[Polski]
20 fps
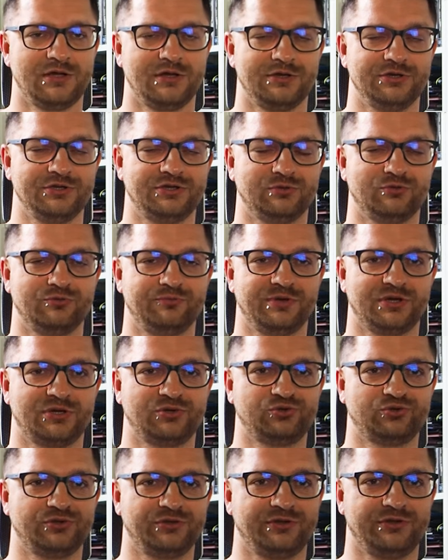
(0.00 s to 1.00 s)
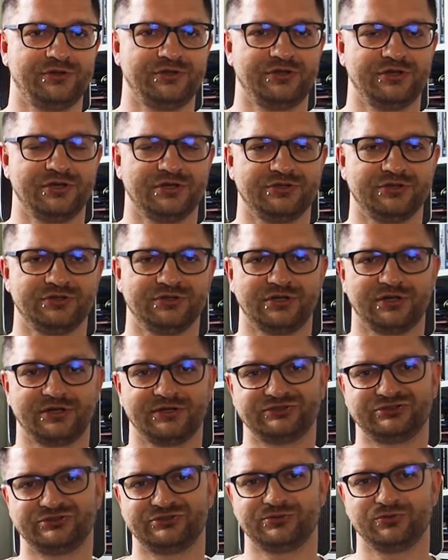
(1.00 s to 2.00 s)
I to był pierwszy i jedyny
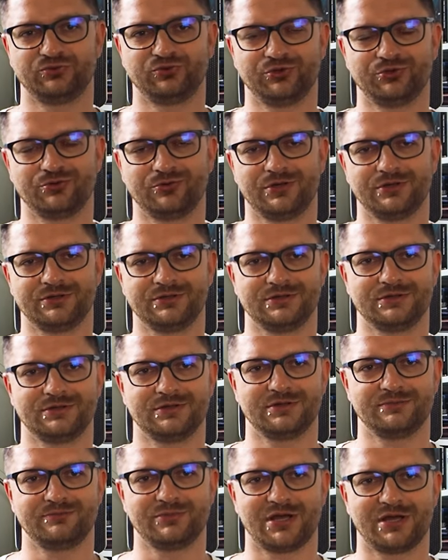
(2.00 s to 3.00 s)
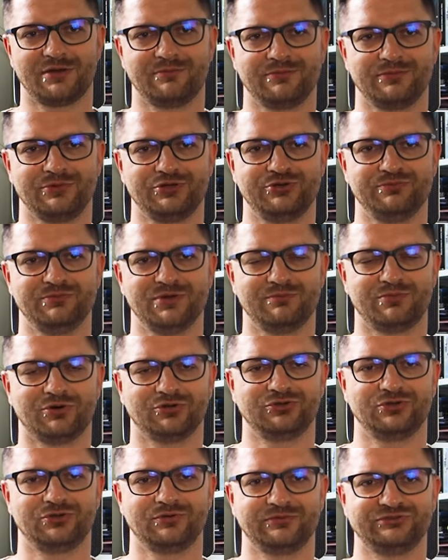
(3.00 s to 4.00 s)
raz w życiu, kiedy miałem zimny
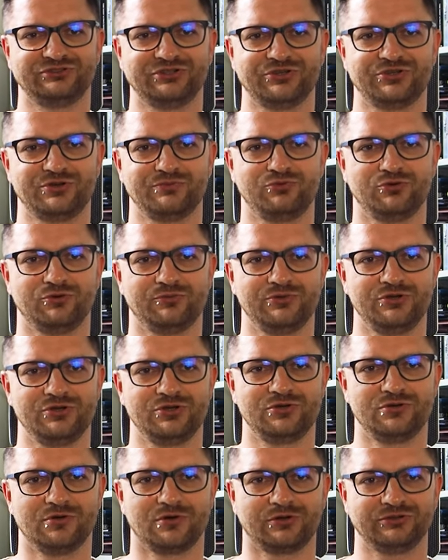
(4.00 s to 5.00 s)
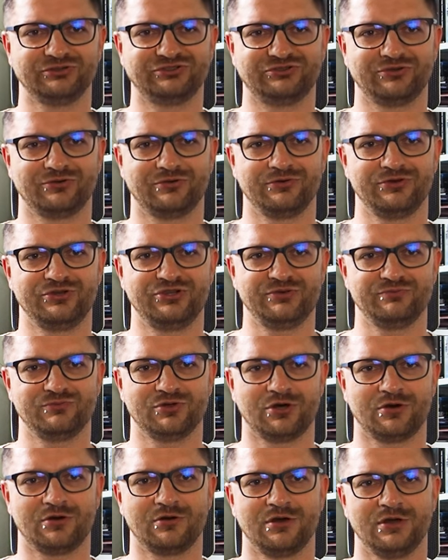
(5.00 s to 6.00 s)
pot. W sensie było mi gorąco i
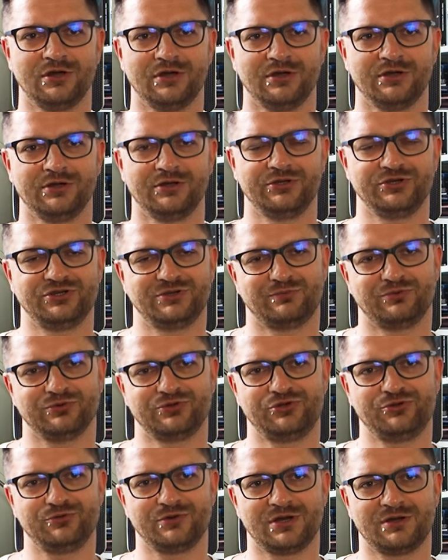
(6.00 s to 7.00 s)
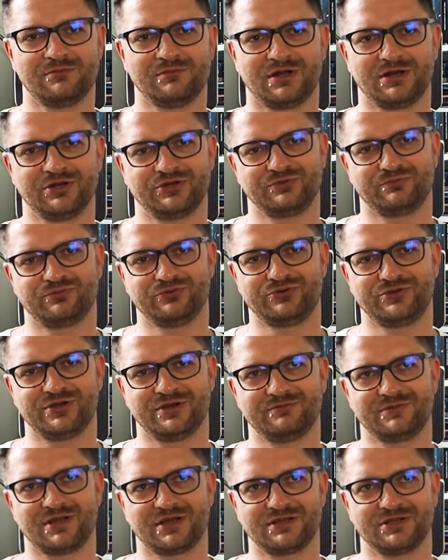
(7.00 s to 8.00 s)
zimno i się pociłem, ale się
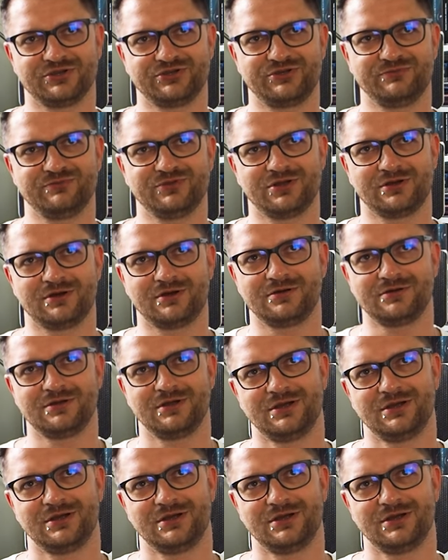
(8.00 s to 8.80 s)
pociłem tak na zimno,